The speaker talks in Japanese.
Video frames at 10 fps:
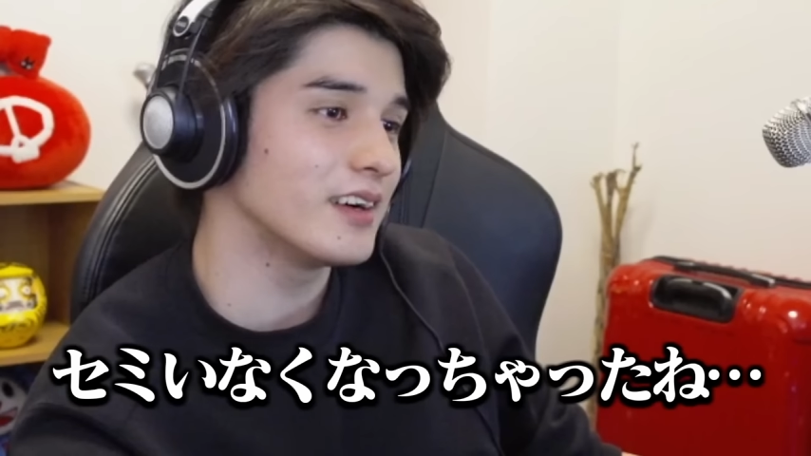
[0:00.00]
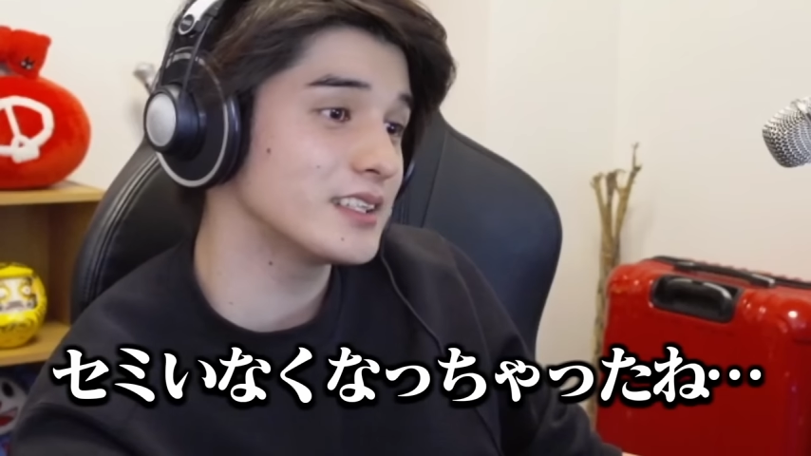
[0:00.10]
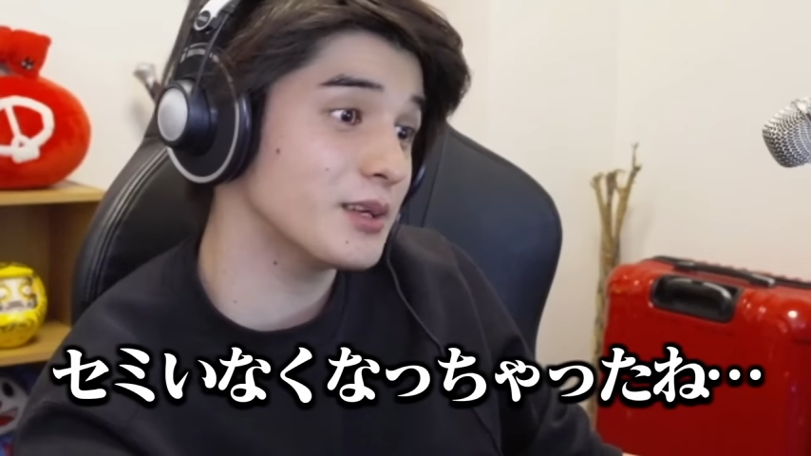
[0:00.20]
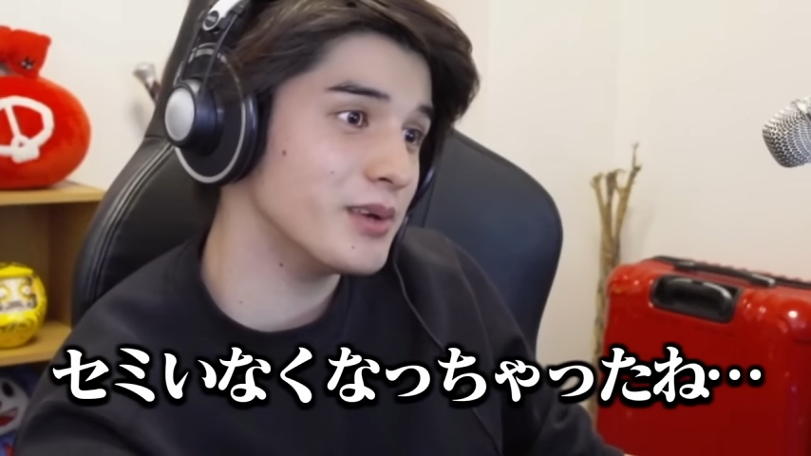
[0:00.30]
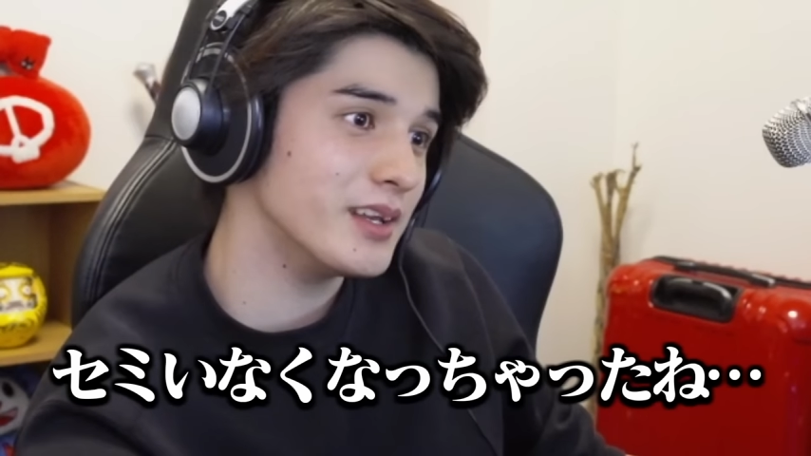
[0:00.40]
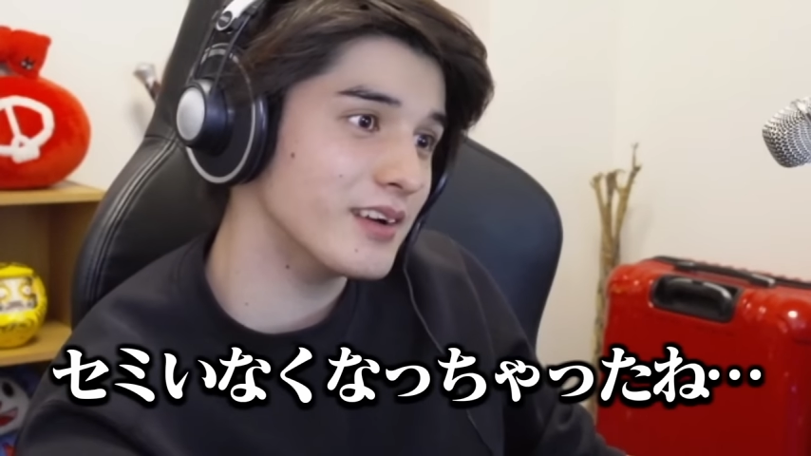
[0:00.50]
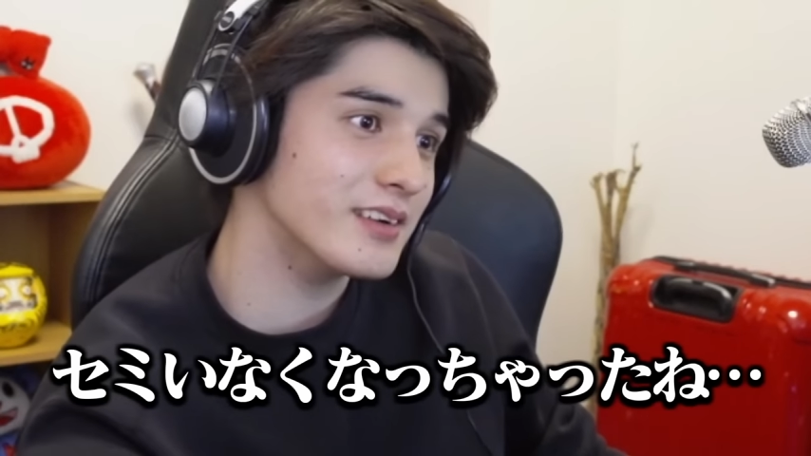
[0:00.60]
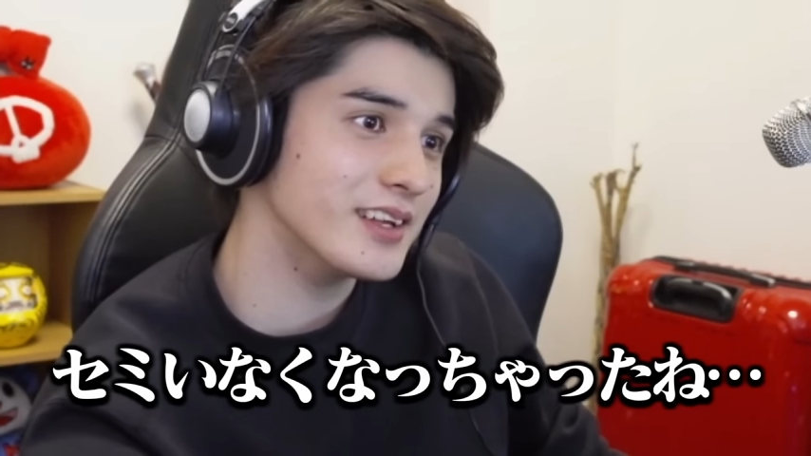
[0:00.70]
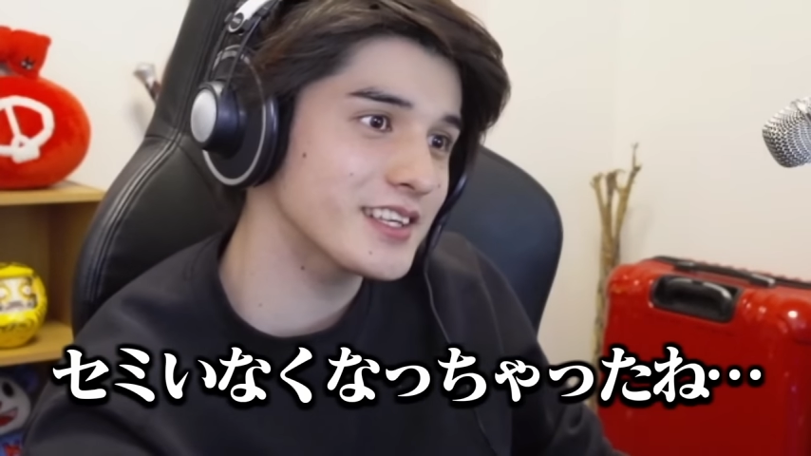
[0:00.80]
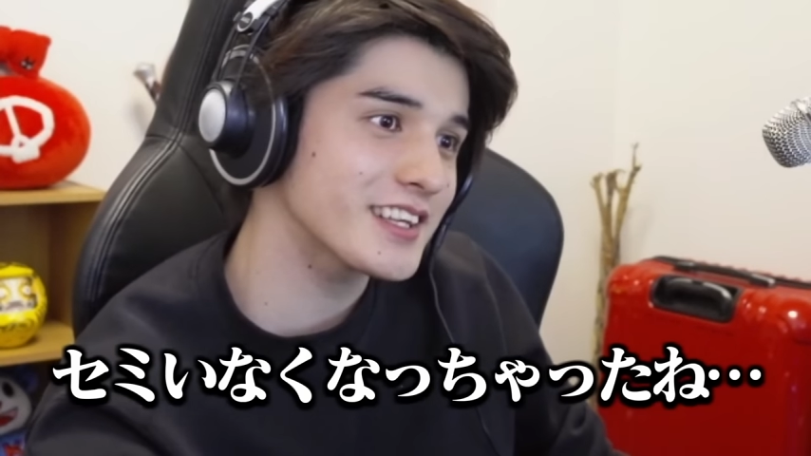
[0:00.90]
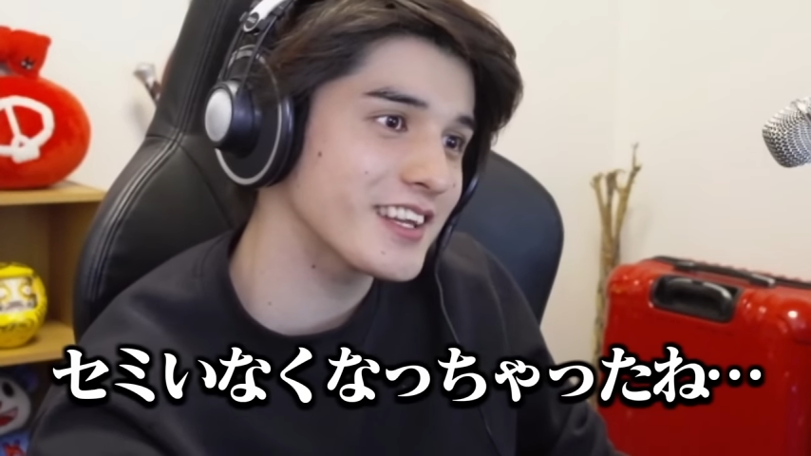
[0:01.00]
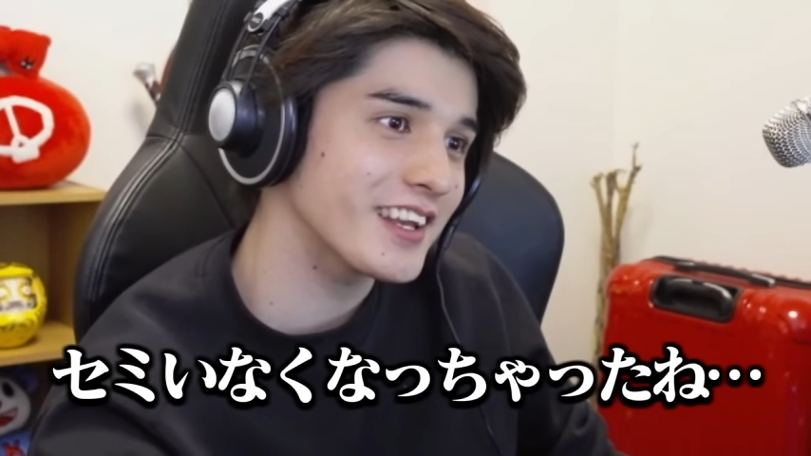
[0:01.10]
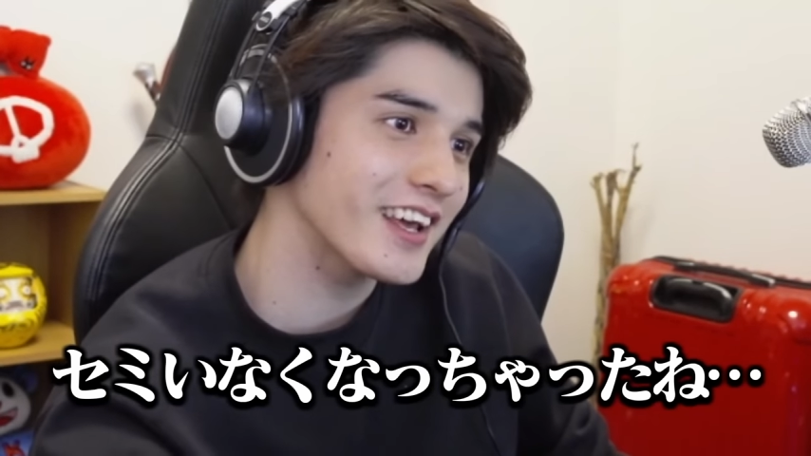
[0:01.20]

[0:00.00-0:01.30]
セミいなくなっちゃった